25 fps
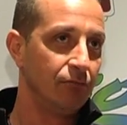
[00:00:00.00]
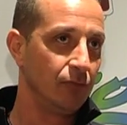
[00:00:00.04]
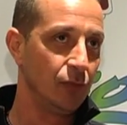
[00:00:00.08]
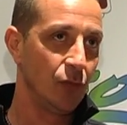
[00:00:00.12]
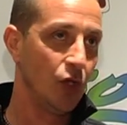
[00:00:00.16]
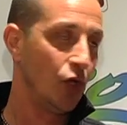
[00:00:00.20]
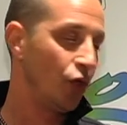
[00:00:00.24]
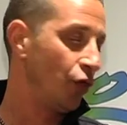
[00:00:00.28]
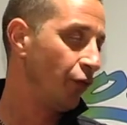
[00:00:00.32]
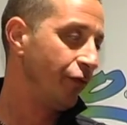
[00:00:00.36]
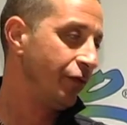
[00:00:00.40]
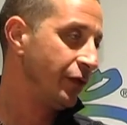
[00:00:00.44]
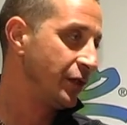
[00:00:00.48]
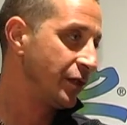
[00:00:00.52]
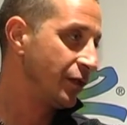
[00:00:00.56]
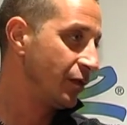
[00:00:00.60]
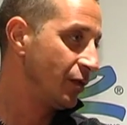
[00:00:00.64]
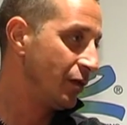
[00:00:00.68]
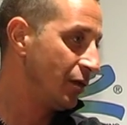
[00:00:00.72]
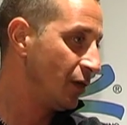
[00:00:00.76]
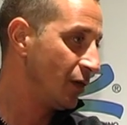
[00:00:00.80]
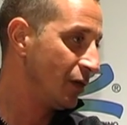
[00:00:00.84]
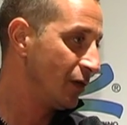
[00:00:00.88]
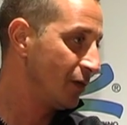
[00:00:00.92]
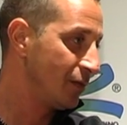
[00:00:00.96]
non ho
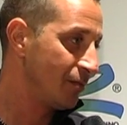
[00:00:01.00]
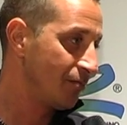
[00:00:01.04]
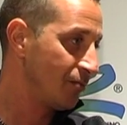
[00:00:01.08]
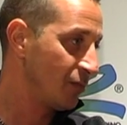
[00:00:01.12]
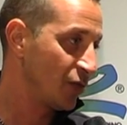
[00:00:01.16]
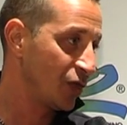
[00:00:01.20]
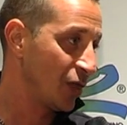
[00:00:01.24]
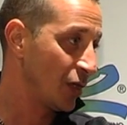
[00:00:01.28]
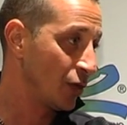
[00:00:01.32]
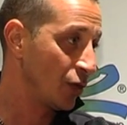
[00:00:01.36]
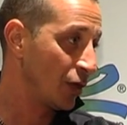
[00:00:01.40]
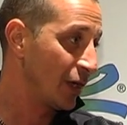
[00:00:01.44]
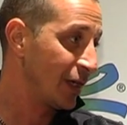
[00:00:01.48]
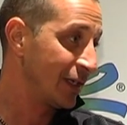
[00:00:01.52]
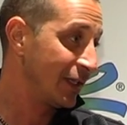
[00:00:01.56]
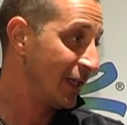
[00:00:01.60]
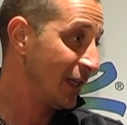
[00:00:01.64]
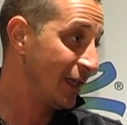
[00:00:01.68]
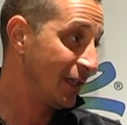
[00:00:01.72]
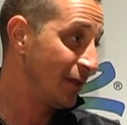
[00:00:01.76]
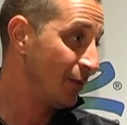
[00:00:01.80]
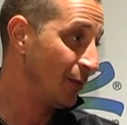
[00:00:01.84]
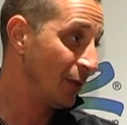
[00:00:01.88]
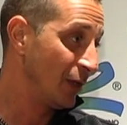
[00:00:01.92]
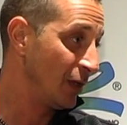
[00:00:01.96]
visto, sono stato
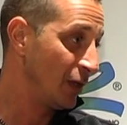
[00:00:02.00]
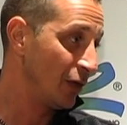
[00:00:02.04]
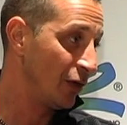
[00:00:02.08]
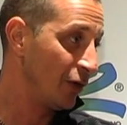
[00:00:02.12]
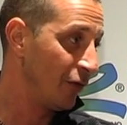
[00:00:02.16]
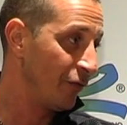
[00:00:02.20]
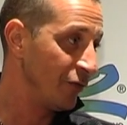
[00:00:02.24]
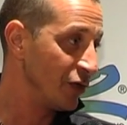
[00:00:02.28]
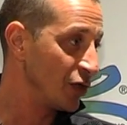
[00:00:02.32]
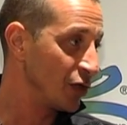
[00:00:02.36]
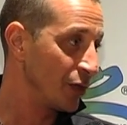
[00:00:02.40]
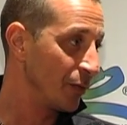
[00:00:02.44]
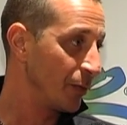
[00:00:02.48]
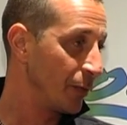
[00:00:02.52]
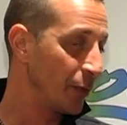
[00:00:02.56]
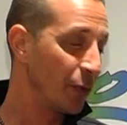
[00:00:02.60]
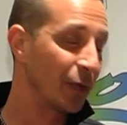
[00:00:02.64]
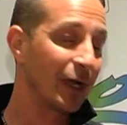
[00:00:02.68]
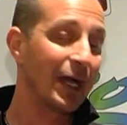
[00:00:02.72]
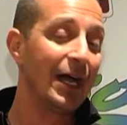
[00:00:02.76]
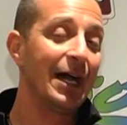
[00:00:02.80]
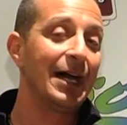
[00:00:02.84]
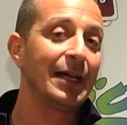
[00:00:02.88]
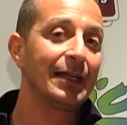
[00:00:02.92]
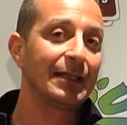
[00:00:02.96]
card quindi non ho visto più
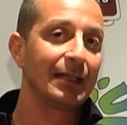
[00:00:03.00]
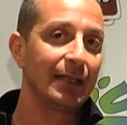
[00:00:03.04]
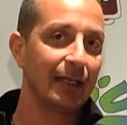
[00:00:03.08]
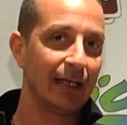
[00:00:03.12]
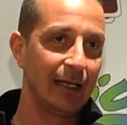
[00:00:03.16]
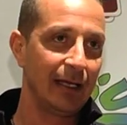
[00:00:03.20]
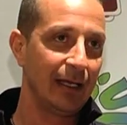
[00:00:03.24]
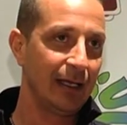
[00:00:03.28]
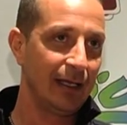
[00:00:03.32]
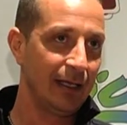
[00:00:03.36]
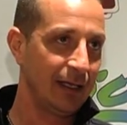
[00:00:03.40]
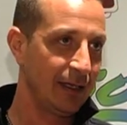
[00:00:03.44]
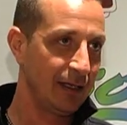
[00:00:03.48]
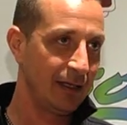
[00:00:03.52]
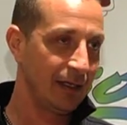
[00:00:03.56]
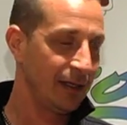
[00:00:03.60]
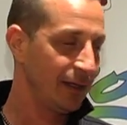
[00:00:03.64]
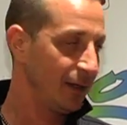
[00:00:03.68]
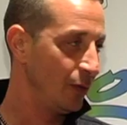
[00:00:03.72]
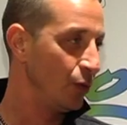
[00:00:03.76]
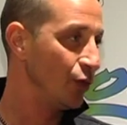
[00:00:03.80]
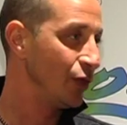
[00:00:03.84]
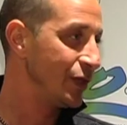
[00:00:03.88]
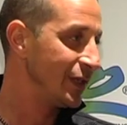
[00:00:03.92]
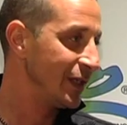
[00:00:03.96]
carte,
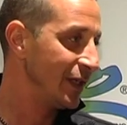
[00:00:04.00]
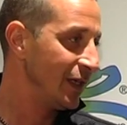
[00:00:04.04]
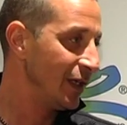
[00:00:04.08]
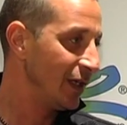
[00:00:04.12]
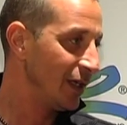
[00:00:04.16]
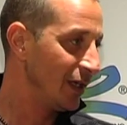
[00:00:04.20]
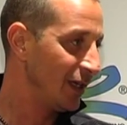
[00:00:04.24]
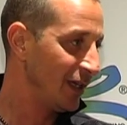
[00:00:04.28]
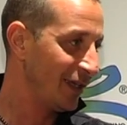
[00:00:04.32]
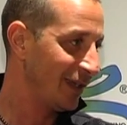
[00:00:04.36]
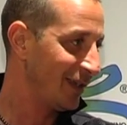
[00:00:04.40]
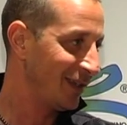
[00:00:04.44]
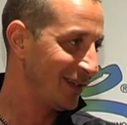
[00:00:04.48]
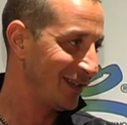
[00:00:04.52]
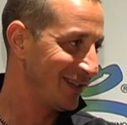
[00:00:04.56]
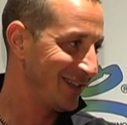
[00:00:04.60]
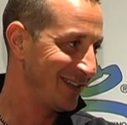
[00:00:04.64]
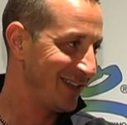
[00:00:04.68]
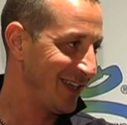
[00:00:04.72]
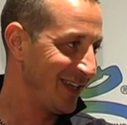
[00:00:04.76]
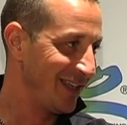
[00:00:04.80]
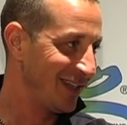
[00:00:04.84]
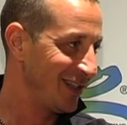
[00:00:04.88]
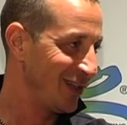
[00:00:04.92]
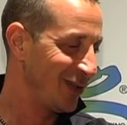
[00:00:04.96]
lui sì, eh,
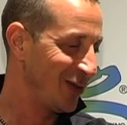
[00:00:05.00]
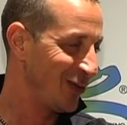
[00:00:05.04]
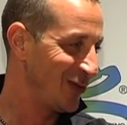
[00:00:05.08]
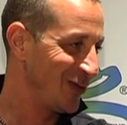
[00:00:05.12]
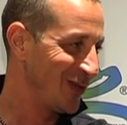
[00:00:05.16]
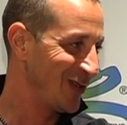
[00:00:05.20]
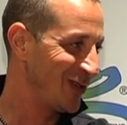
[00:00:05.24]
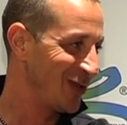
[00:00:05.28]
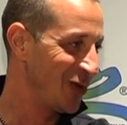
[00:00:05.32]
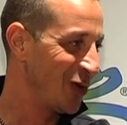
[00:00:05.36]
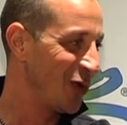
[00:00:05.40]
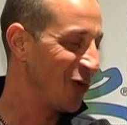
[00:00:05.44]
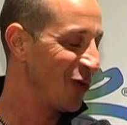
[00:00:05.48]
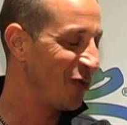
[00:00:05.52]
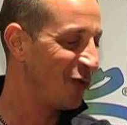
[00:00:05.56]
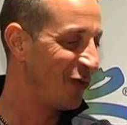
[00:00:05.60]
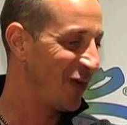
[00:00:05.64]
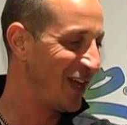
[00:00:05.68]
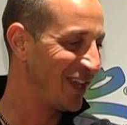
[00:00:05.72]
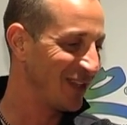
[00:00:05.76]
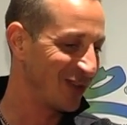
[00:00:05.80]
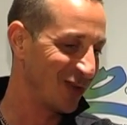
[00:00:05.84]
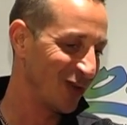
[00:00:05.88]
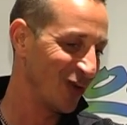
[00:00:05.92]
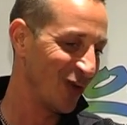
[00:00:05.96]
niente, non, non ho
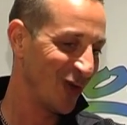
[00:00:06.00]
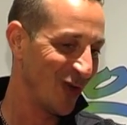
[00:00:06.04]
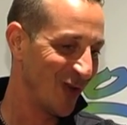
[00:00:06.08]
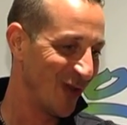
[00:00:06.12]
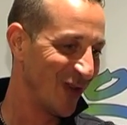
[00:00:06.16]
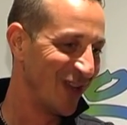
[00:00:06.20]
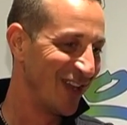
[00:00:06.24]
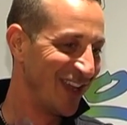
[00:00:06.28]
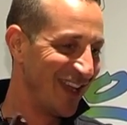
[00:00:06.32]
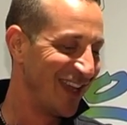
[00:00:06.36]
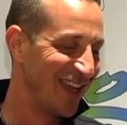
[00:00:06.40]
fatto